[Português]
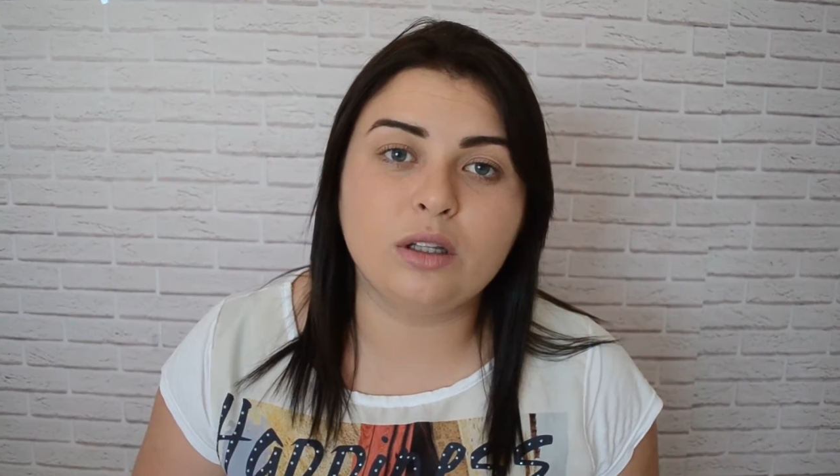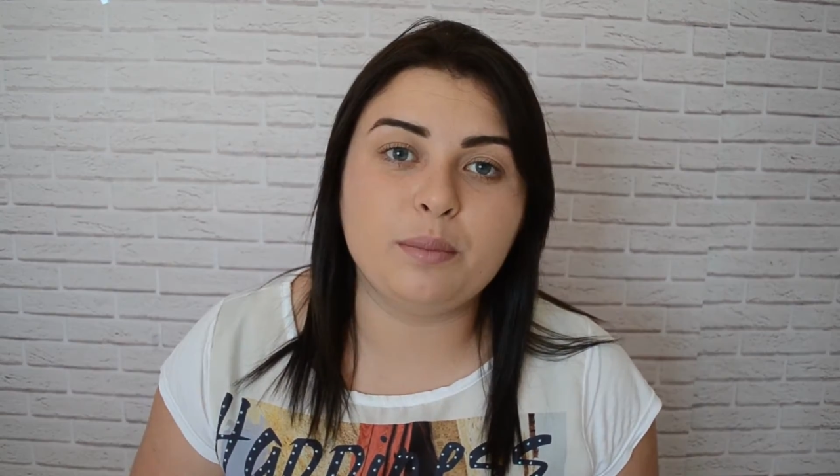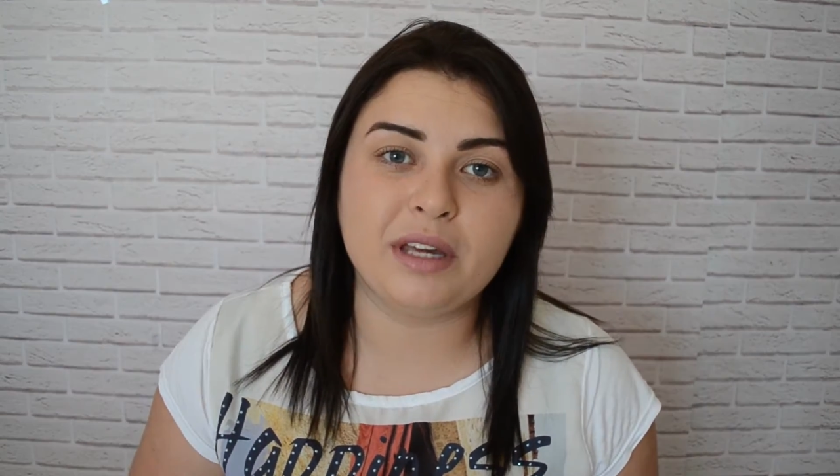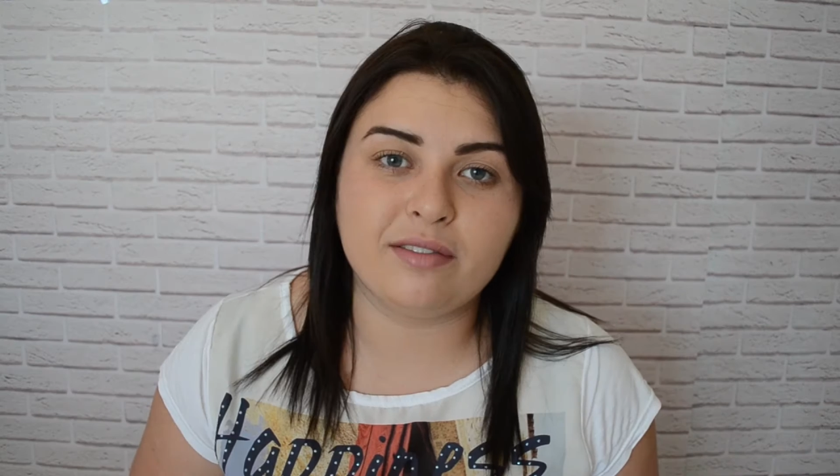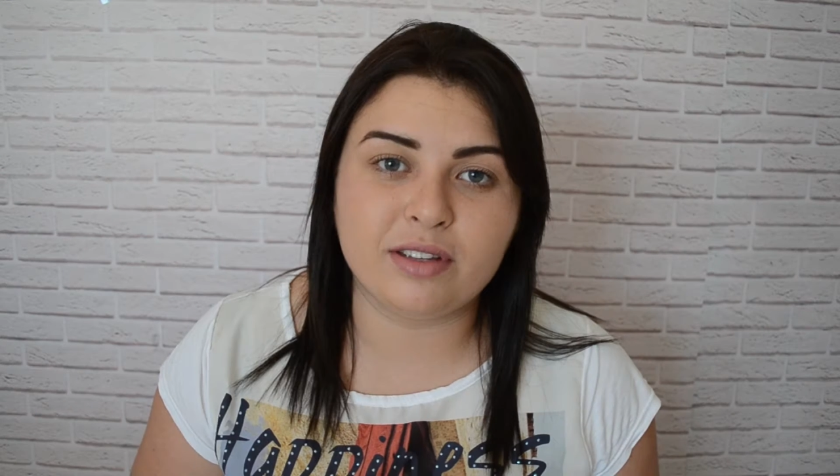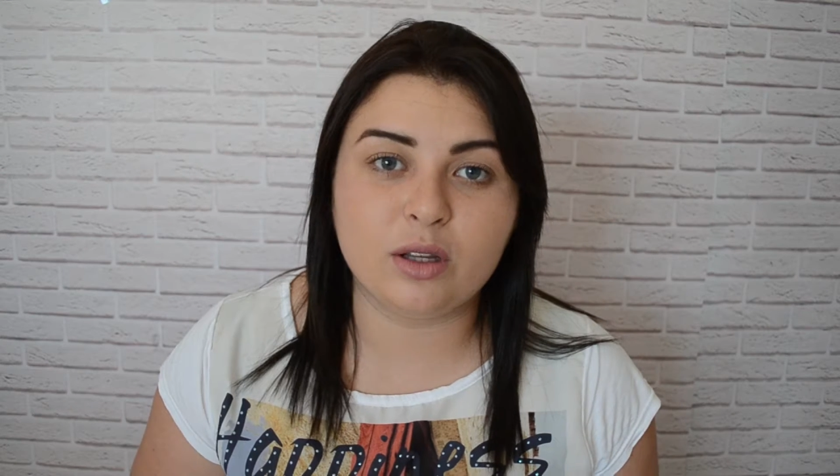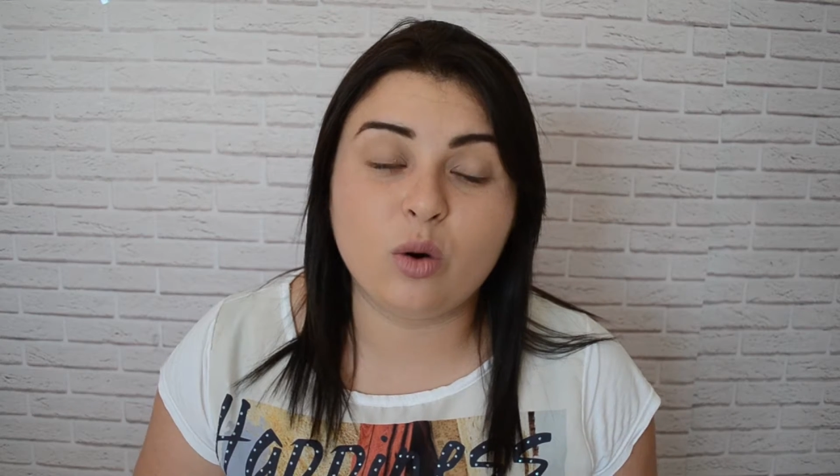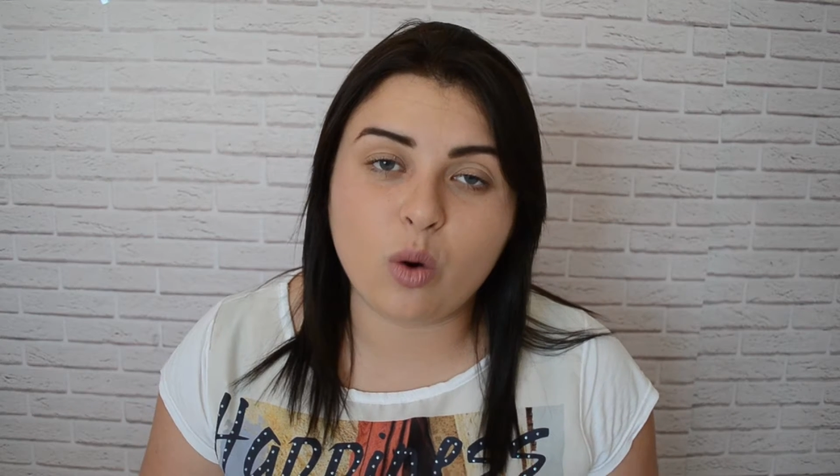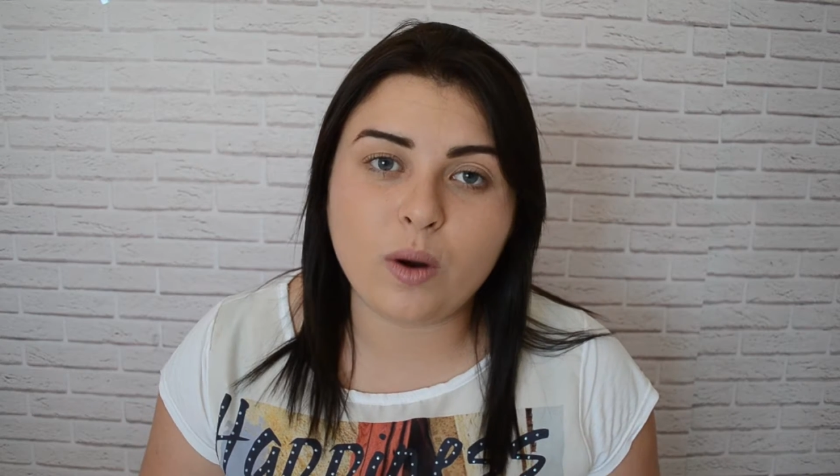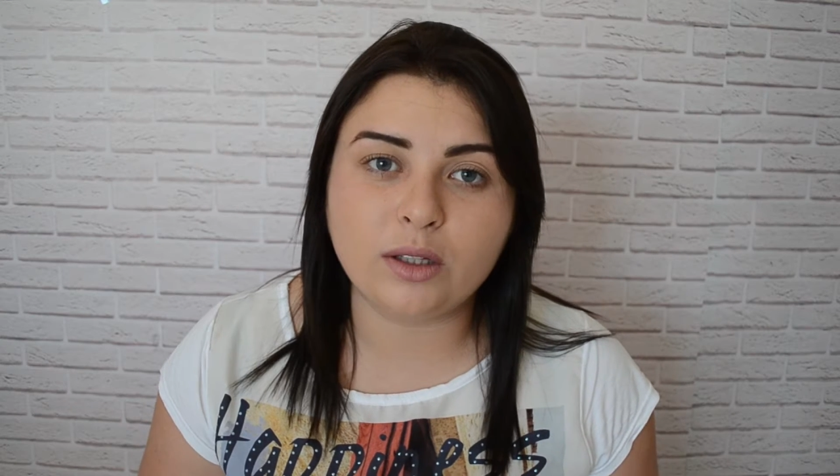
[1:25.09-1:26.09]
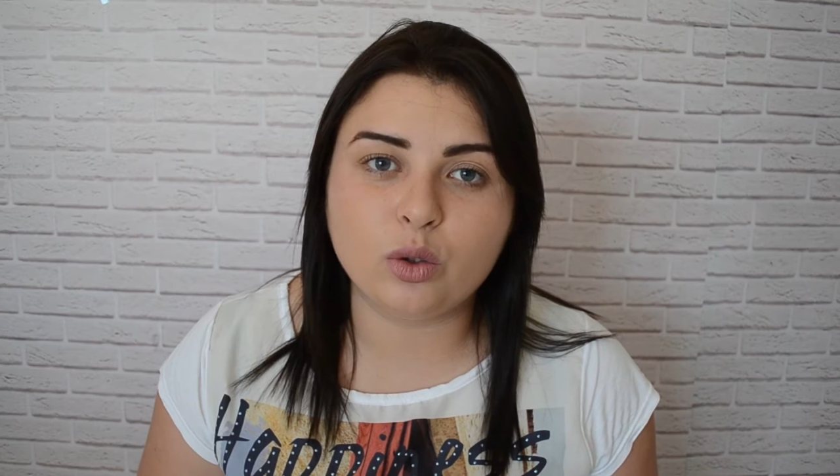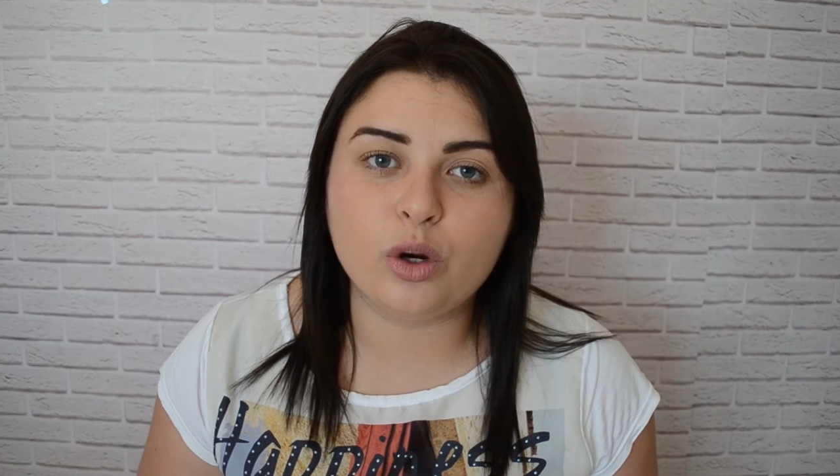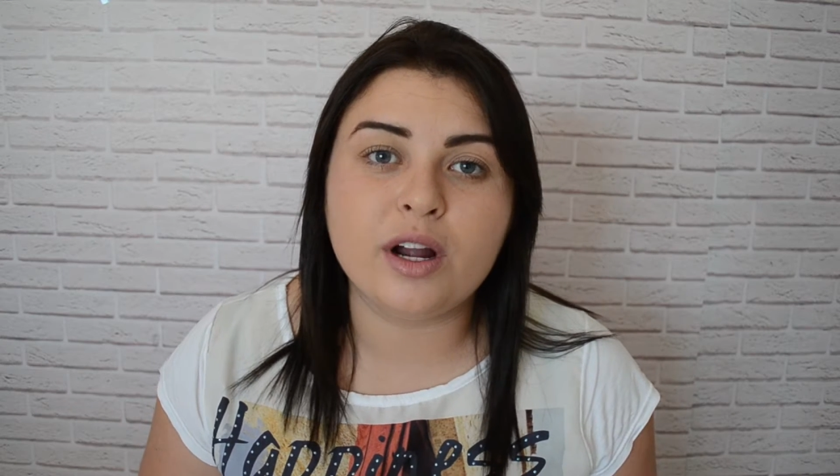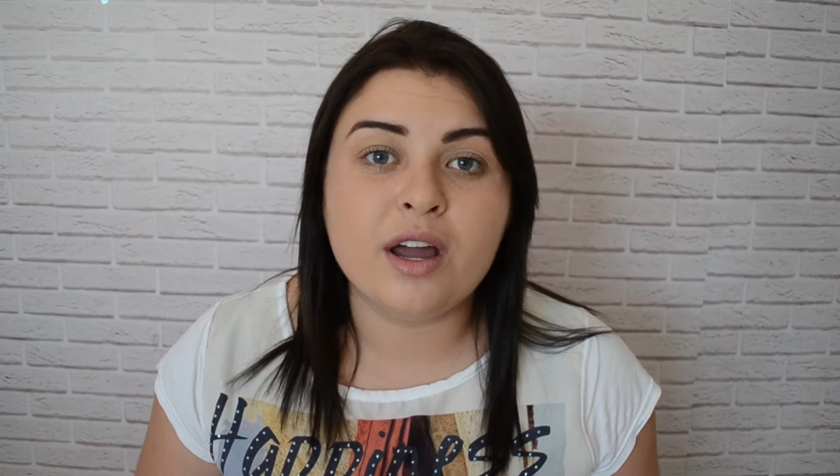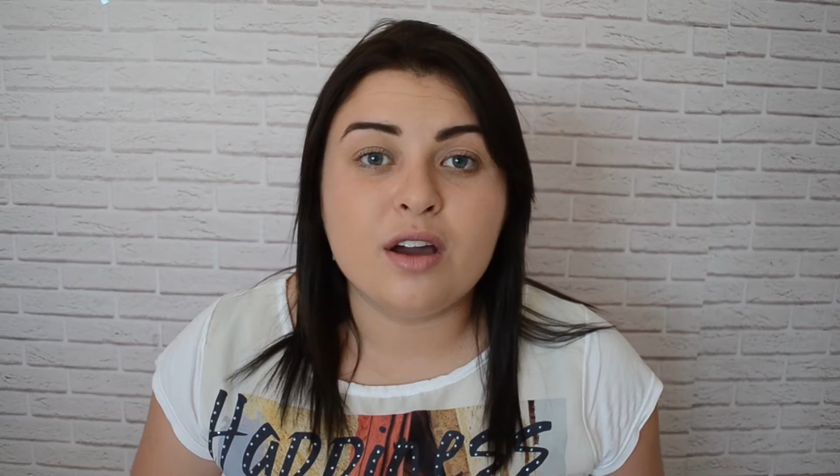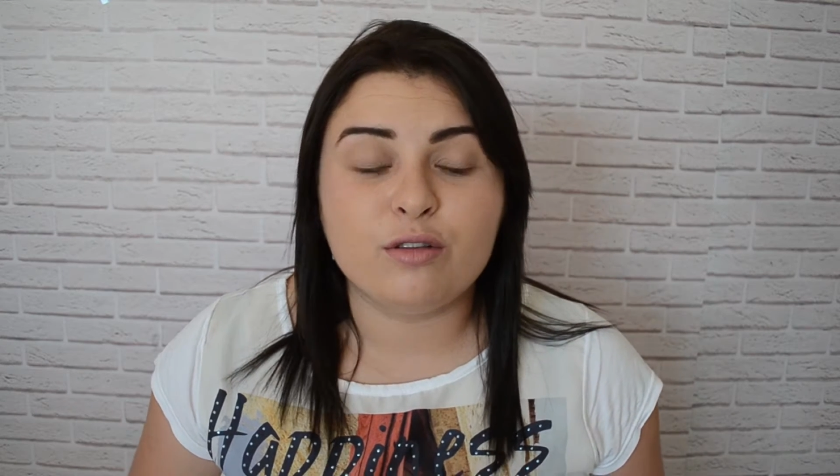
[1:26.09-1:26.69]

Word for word: na minha vida com a dor